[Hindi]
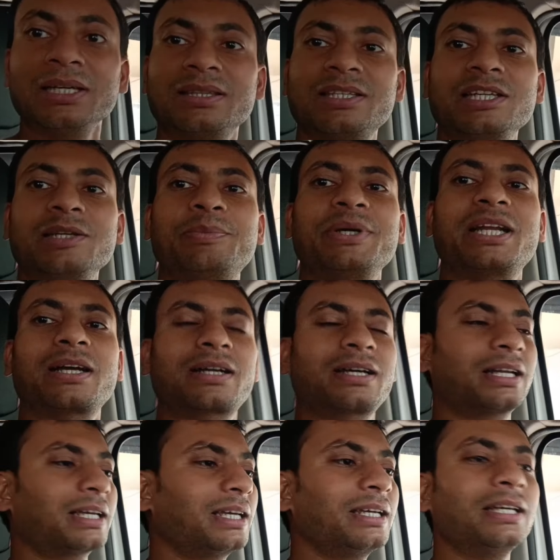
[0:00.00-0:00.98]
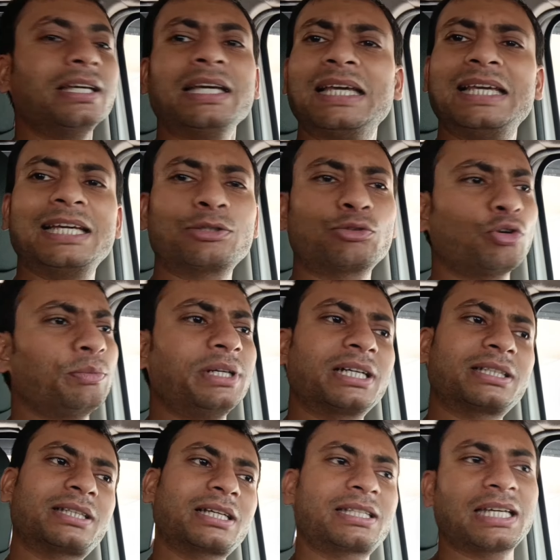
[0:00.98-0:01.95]
को भी तीन पे रख करके एक दो
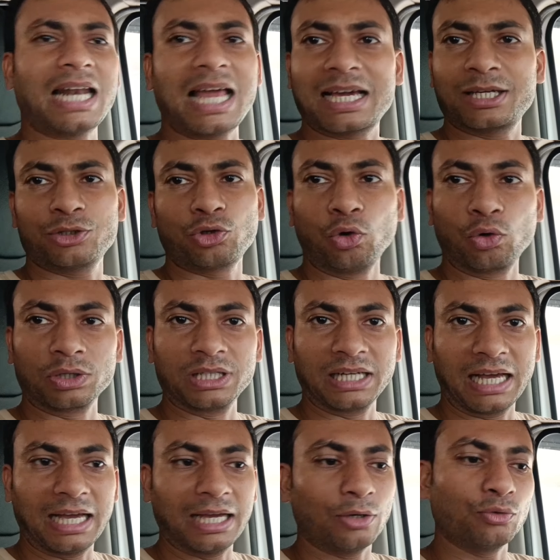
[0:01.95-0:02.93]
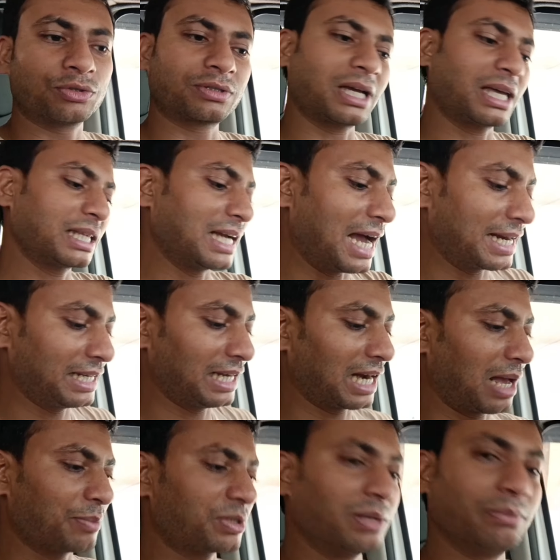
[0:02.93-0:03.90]
मिनट तक चला के छोड़ देना है उसके बाद गाड़ी
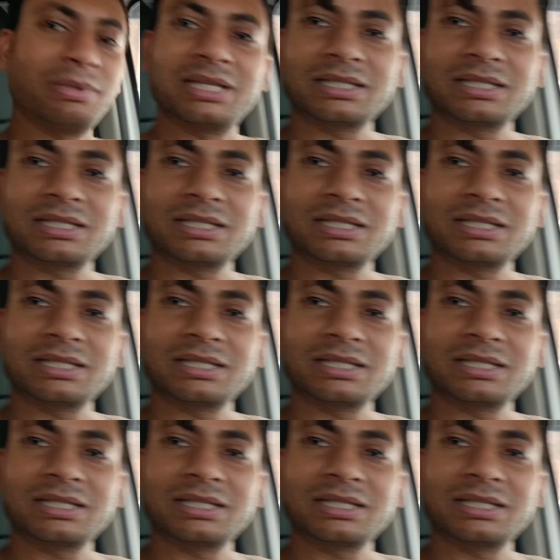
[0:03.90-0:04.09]
आराम से